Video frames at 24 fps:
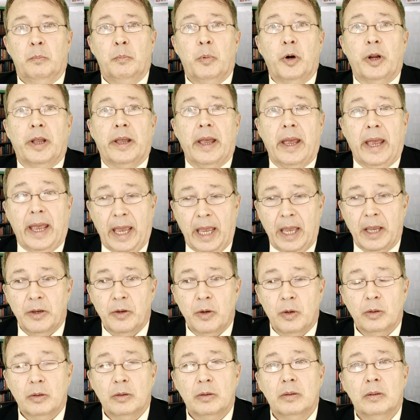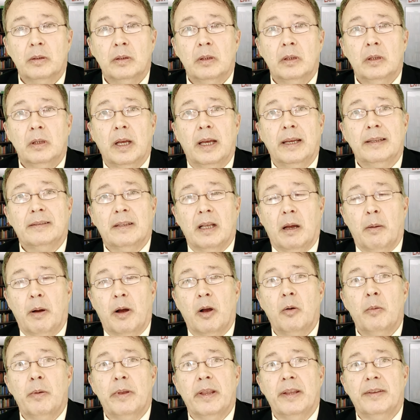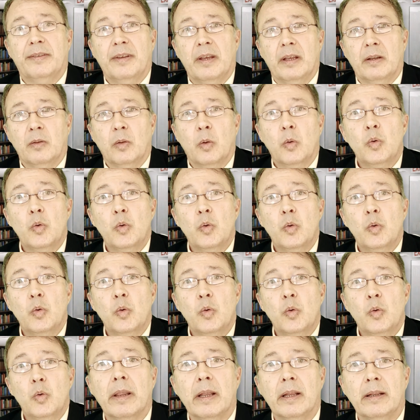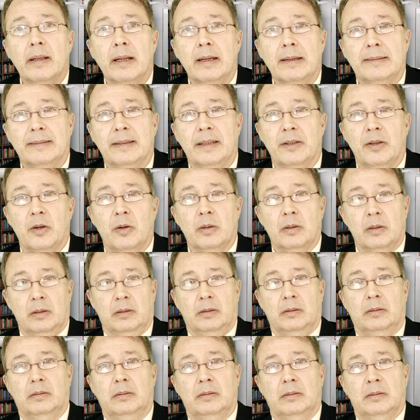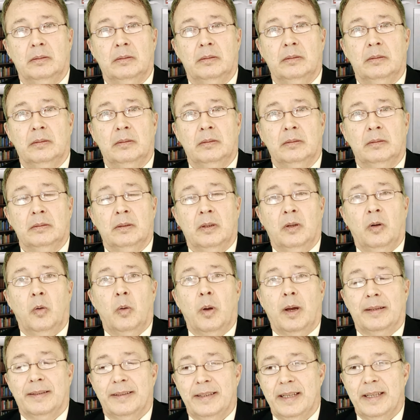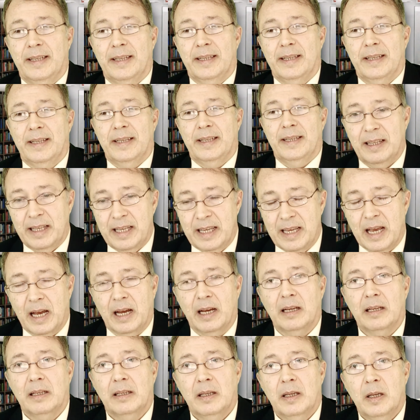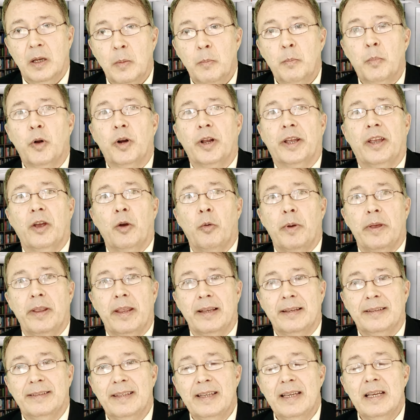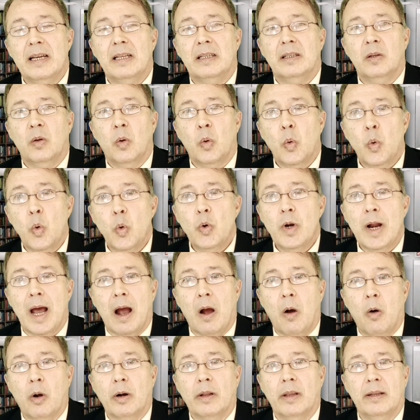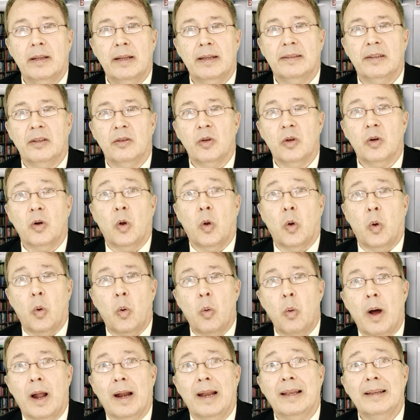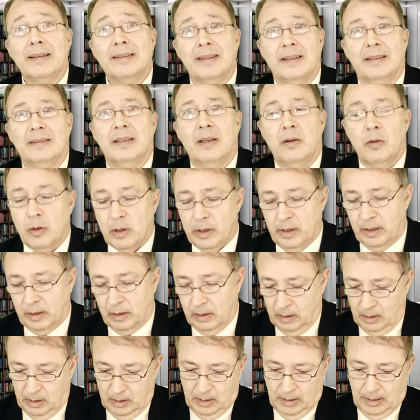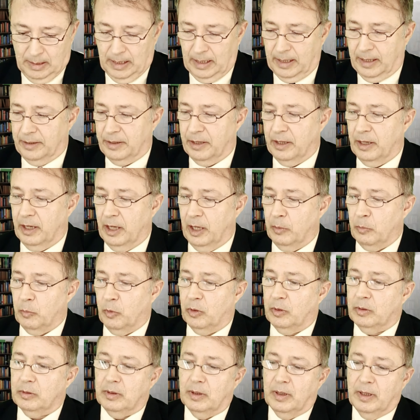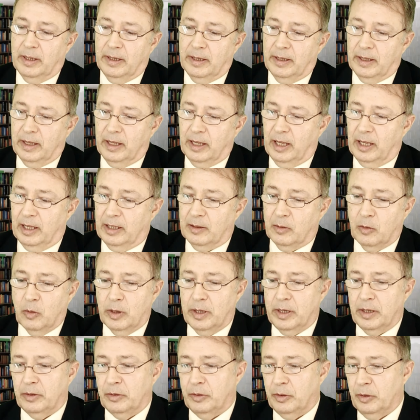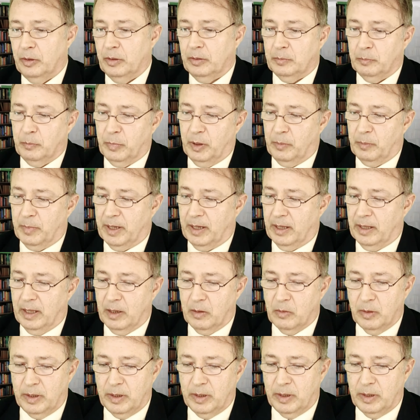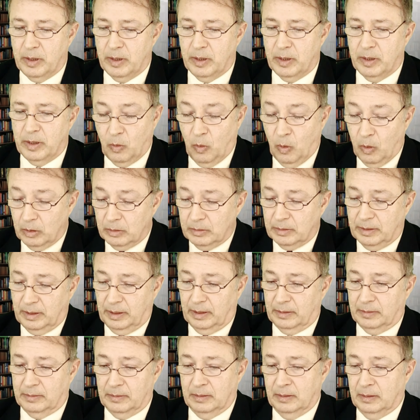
Porque ellos estaban obedeciendo una orden del Señor lo hacían ese día porque obedecían una orden del Señor. ¿Cuál es esa orden? La que tenemos en Corintios, Primera de Corintios 11.